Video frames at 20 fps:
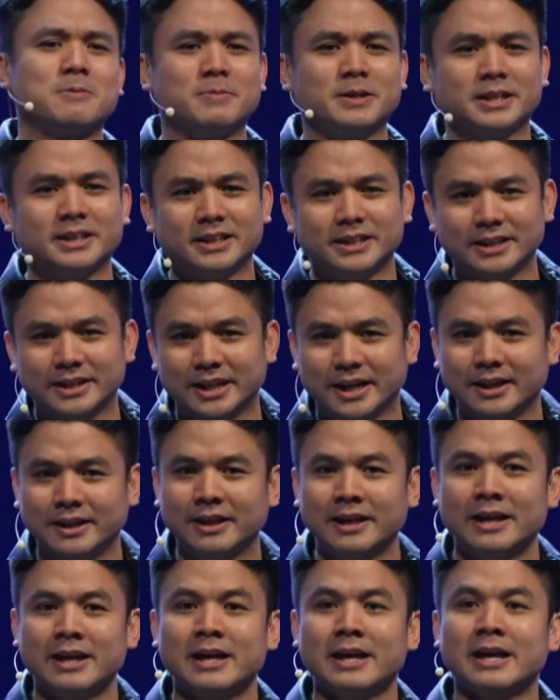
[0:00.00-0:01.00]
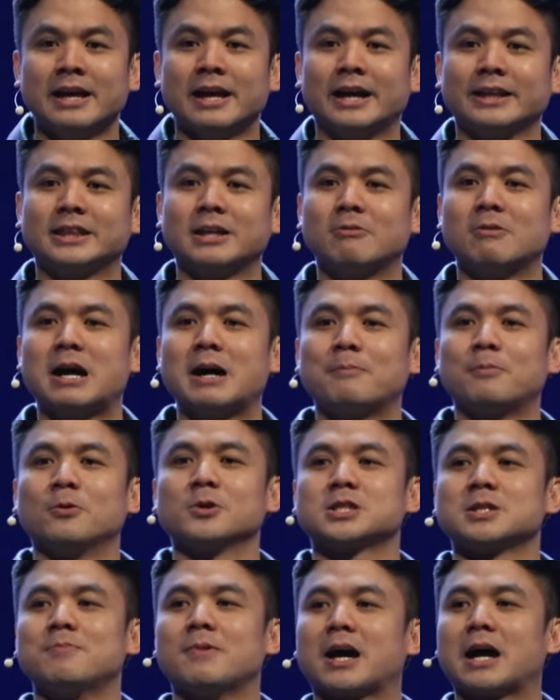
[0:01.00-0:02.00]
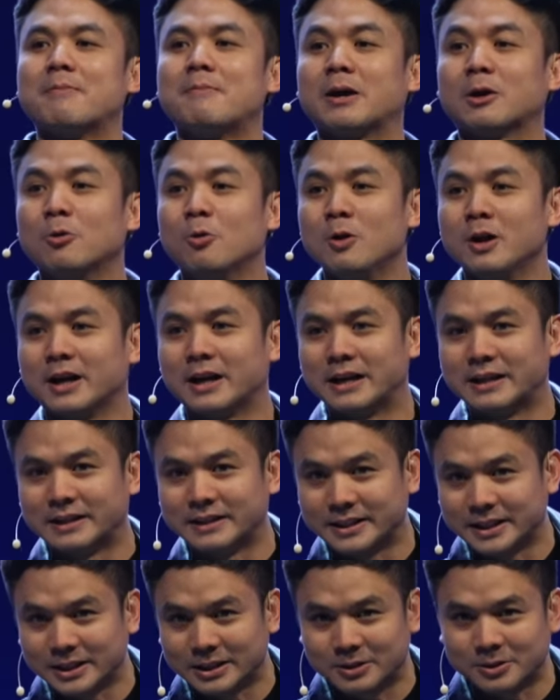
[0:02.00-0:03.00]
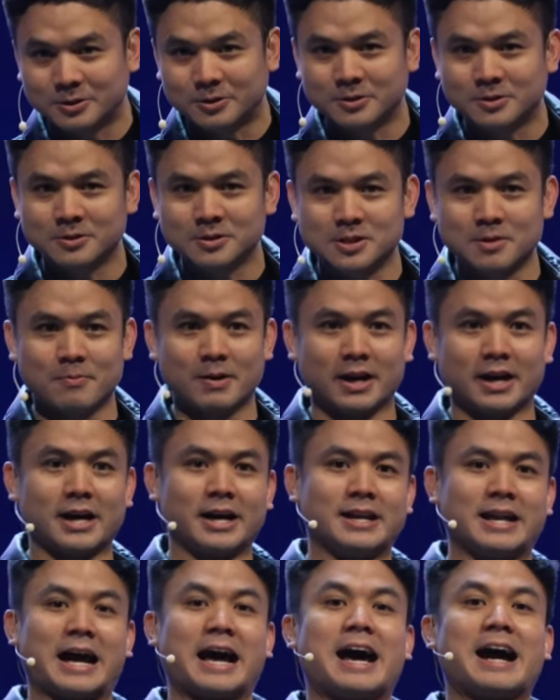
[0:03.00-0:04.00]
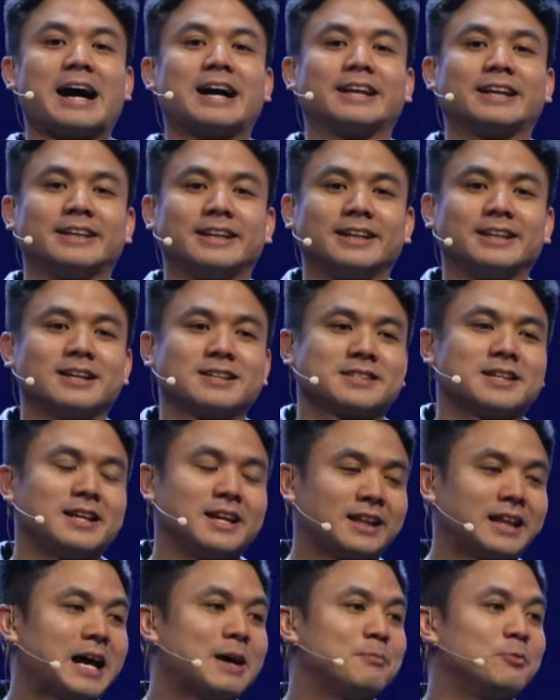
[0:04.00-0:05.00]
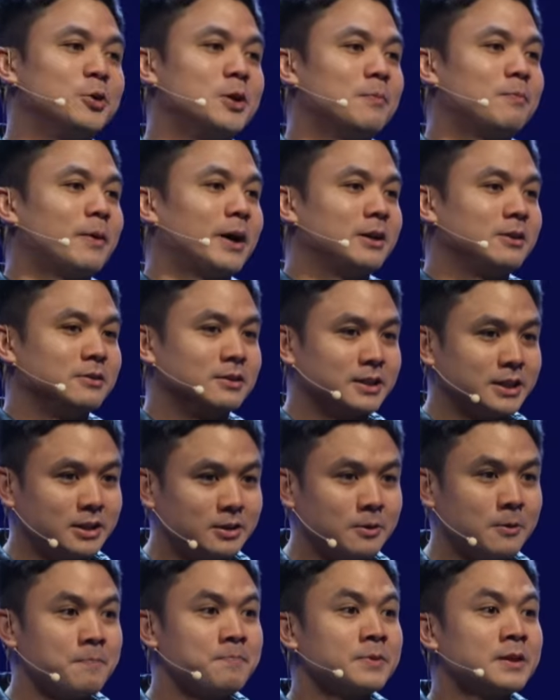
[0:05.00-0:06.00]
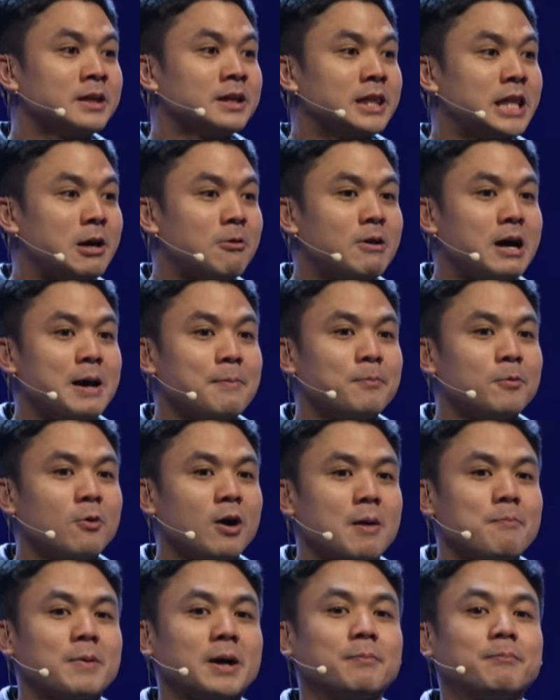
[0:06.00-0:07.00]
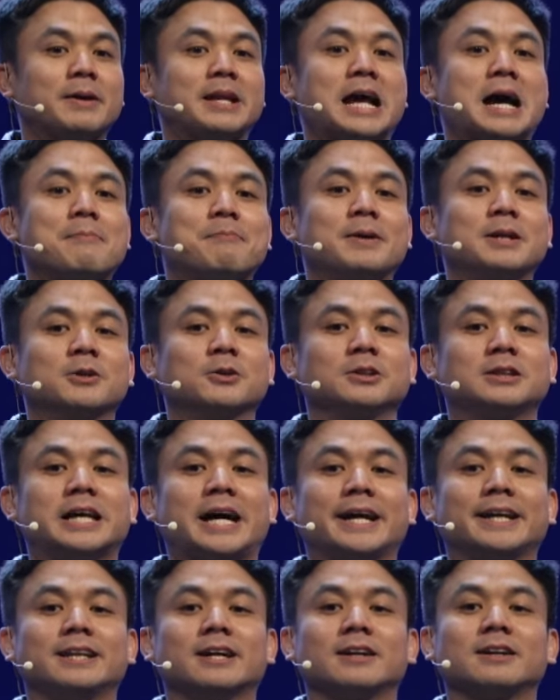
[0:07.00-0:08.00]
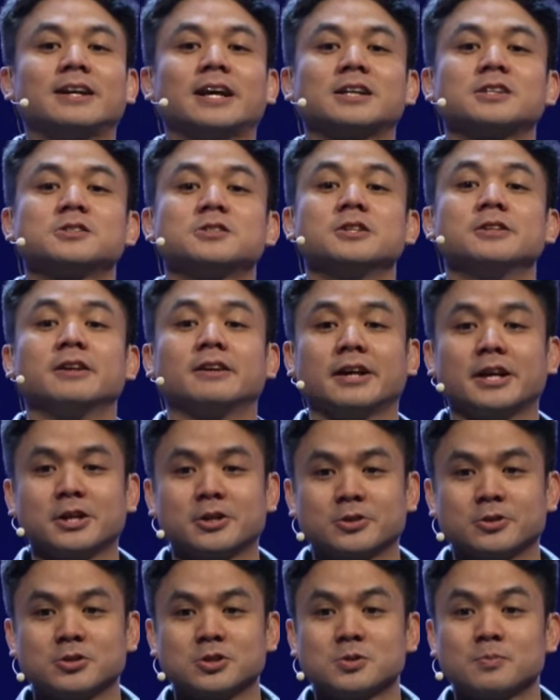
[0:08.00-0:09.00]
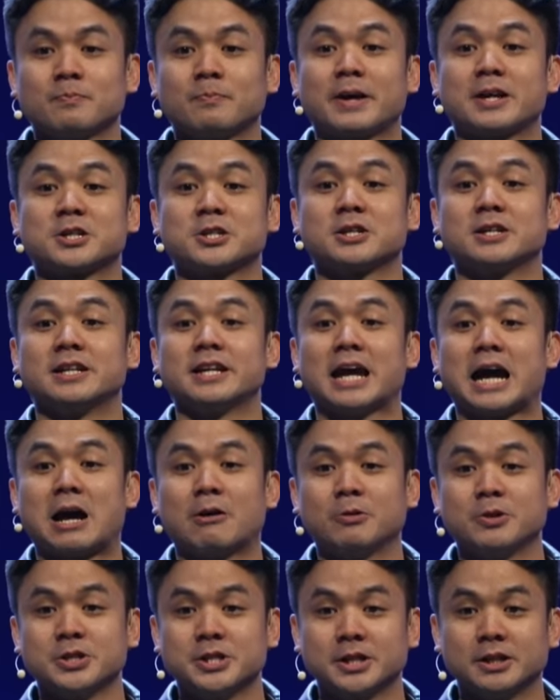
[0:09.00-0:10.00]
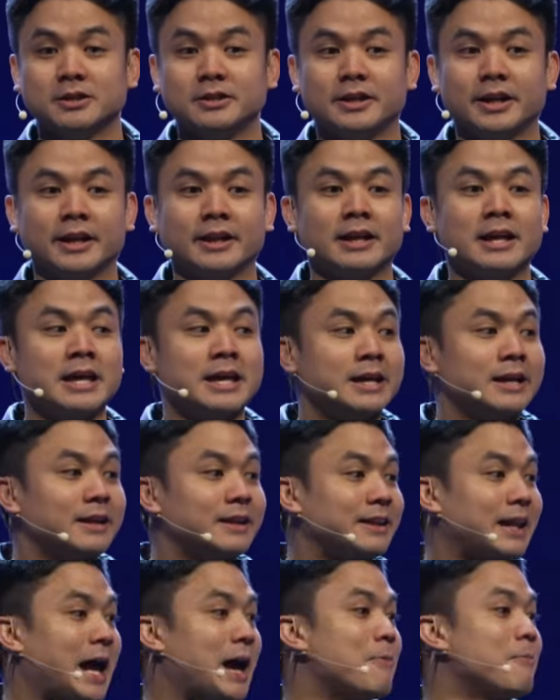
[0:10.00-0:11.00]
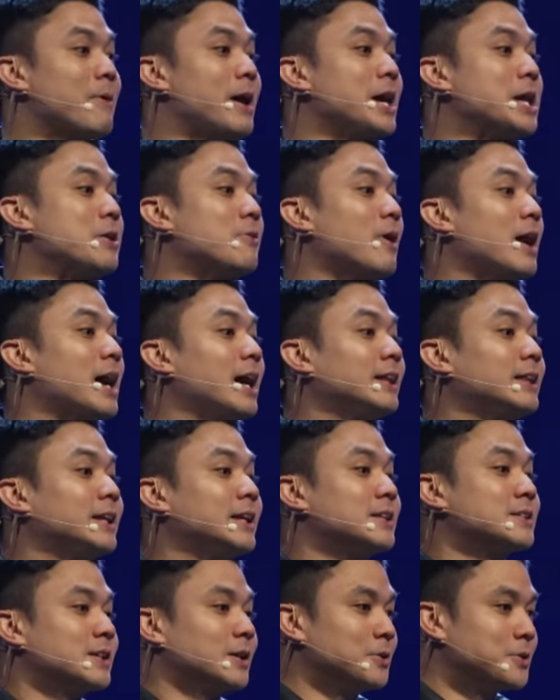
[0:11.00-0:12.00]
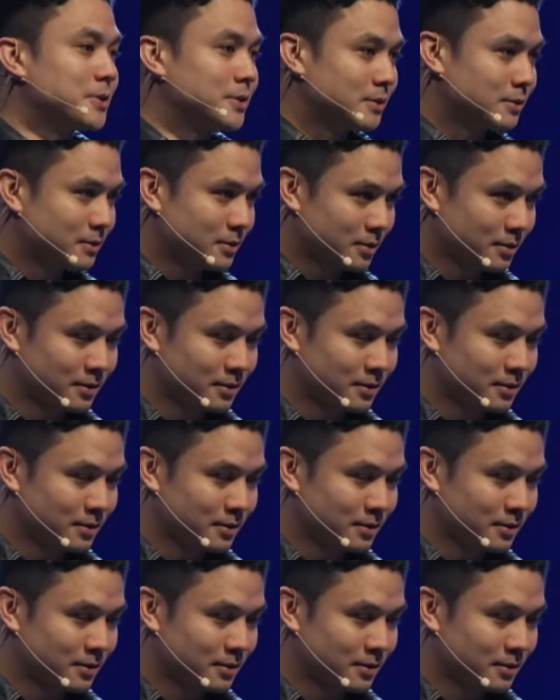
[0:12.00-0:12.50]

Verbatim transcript: sabihin yan? At nawa po sa mga magulang na nandito, sa mga nakakarinig ng salita po ng Panginoon dito, nawa po kapag pinapanood tayo ng next generation, especially our children, tama yung ating sagot.